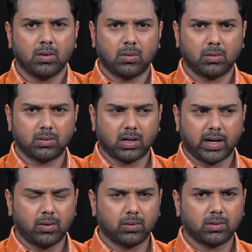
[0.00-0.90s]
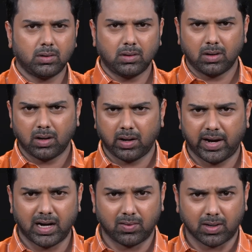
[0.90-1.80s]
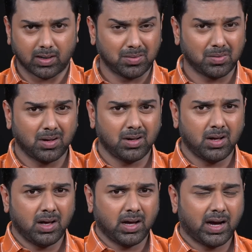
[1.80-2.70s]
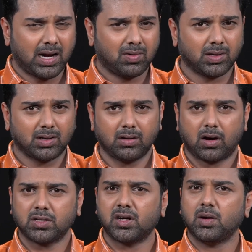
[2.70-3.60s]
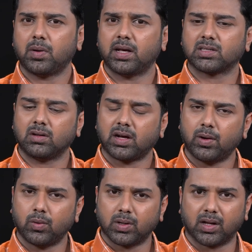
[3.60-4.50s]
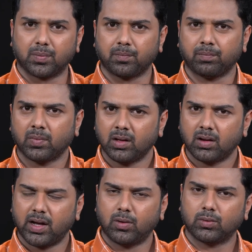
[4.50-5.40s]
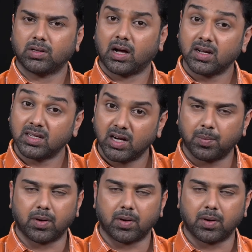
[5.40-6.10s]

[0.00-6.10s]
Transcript: கொடுத்து கை கொடுத்துட்டு கீழே வராரு கீழே வந்துட்டு ஆஸ்திரேலியன் பிளேயர்ஸ்க்கு வந்து கை கொடுக்குறாரு கை கொடுத்து கங்க்ராச்சுலேட்